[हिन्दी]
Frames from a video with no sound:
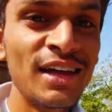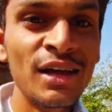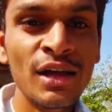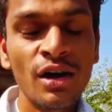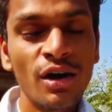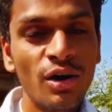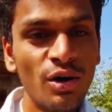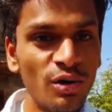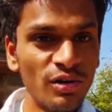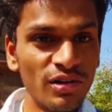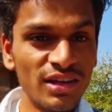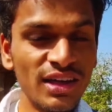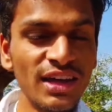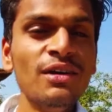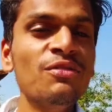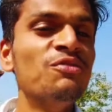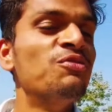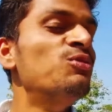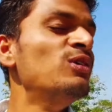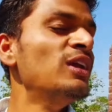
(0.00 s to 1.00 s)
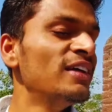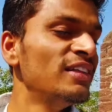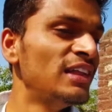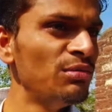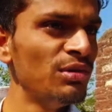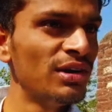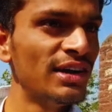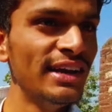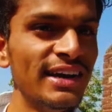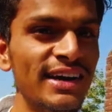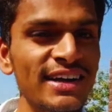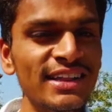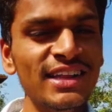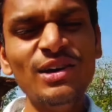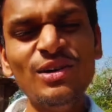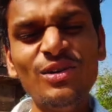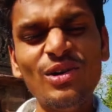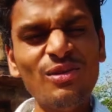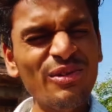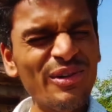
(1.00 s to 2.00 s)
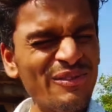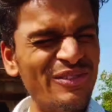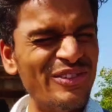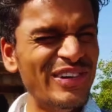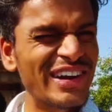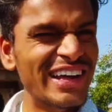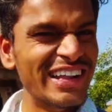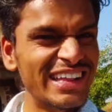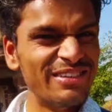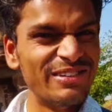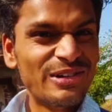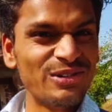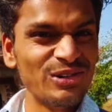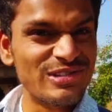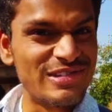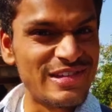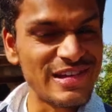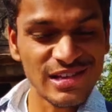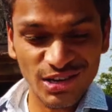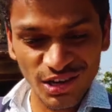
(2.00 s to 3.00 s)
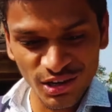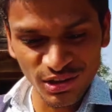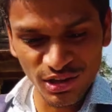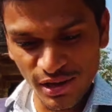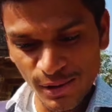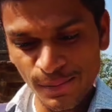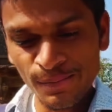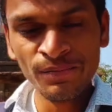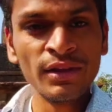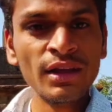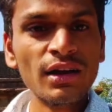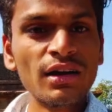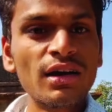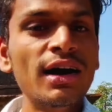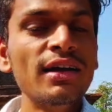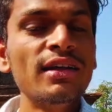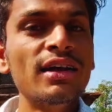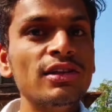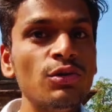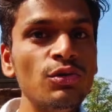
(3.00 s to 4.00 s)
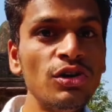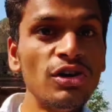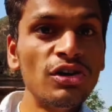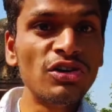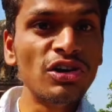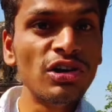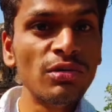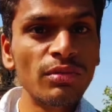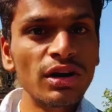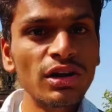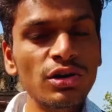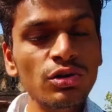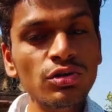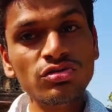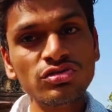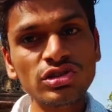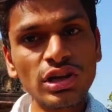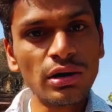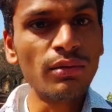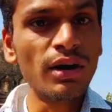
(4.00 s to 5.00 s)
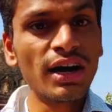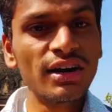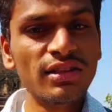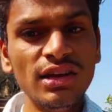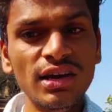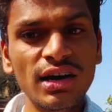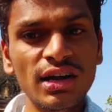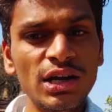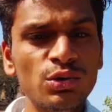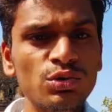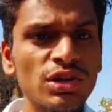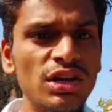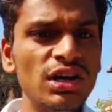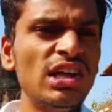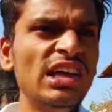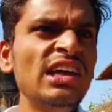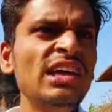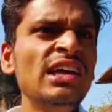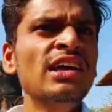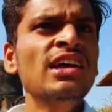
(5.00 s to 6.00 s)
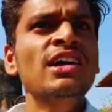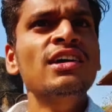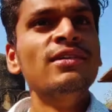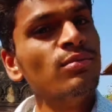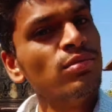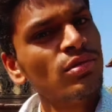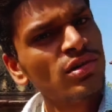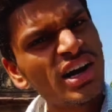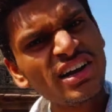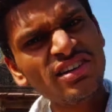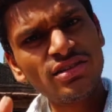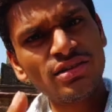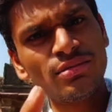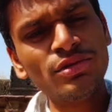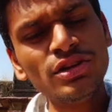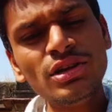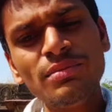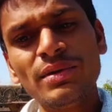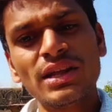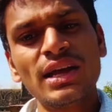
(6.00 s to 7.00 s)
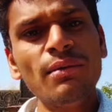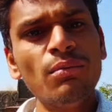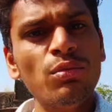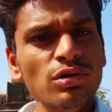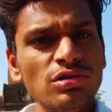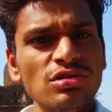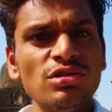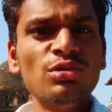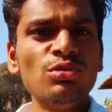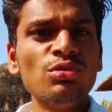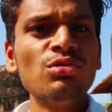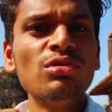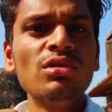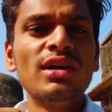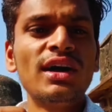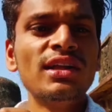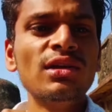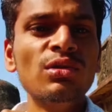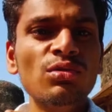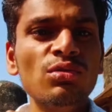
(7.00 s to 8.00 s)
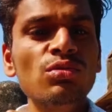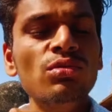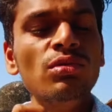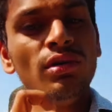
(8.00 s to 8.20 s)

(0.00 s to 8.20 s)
थे और ये फूला देवी के लिए गए थे और वो फूला देवी को जीत गए थे कहा जाता है उनकी डेढ़ मल की तो तलवार थी आला उदल की कई मुझे पता है बहुत से लोगों को राजा